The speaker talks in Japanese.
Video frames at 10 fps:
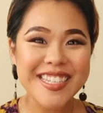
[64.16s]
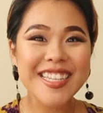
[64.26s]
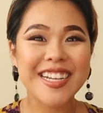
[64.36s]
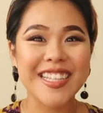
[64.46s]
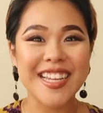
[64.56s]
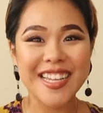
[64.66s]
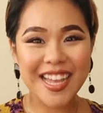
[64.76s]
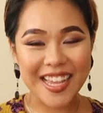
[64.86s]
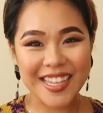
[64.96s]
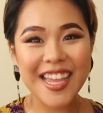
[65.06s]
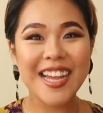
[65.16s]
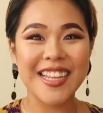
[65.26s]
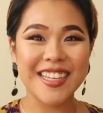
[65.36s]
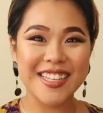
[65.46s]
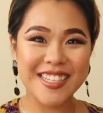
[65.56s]
づいた方はい手挙
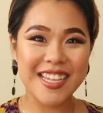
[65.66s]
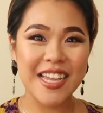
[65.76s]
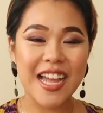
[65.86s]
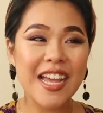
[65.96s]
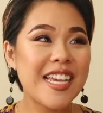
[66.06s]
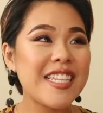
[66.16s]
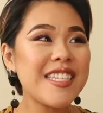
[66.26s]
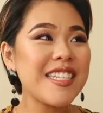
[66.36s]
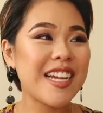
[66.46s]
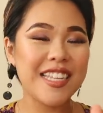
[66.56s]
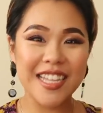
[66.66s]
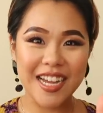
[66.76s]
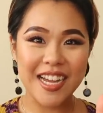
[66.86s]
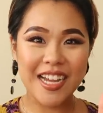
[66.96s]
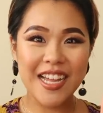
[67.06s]
げてくださいあ気づいた方
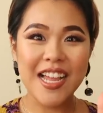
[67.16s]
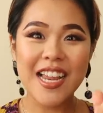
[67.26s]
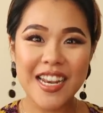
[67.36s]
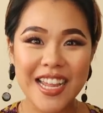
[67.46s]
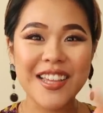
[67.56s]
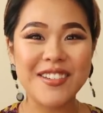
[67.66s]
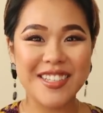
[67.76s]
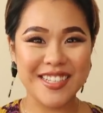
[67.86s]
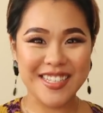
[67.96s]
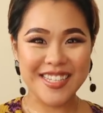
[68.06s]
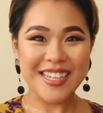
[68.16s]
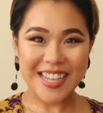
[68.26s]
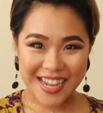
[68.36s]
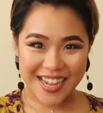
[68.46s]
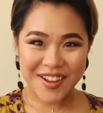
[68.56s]
LIKE をしてください
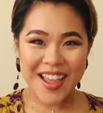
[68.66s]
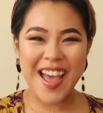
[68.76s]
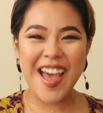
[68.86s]
ね